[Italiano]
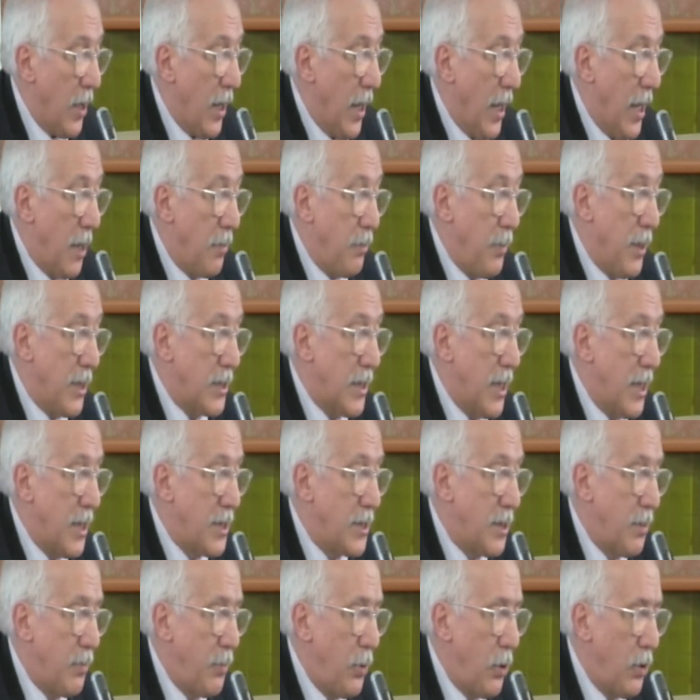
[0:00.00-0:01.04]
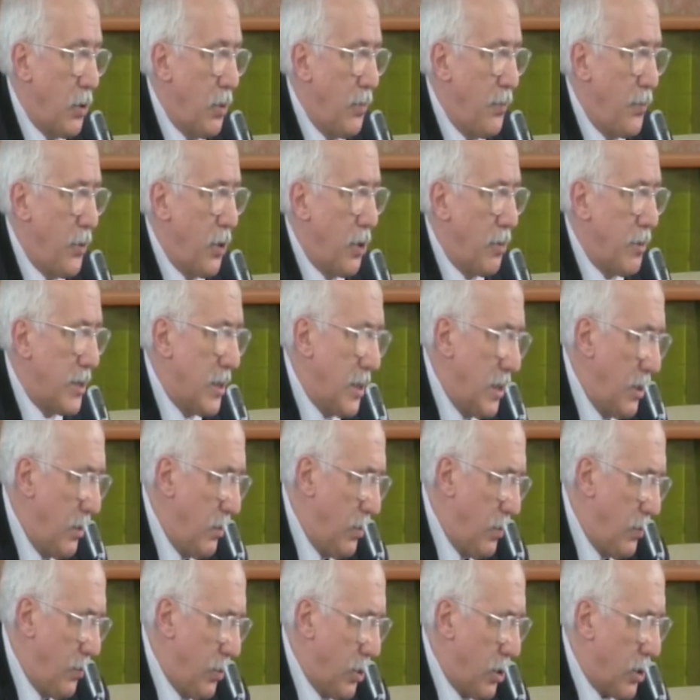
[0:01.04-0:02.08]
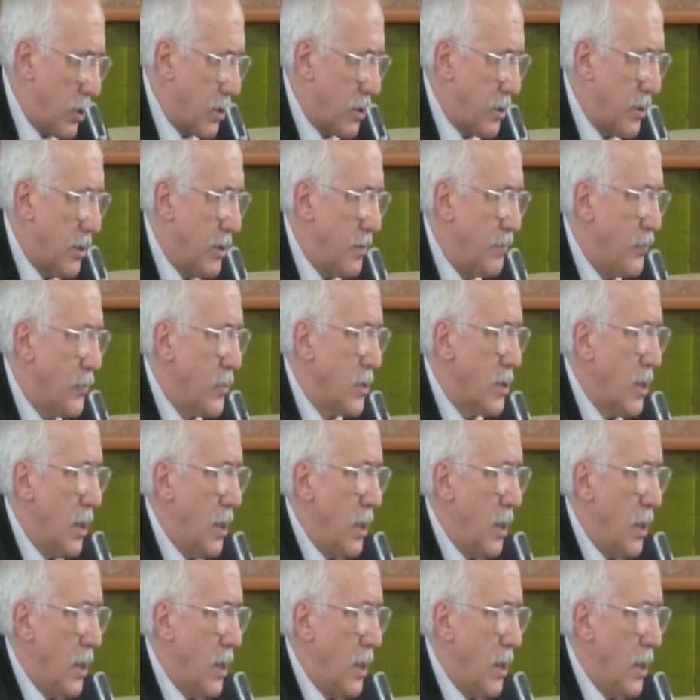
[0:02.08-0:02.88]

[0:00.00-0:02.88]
abbastanza poco informativi forse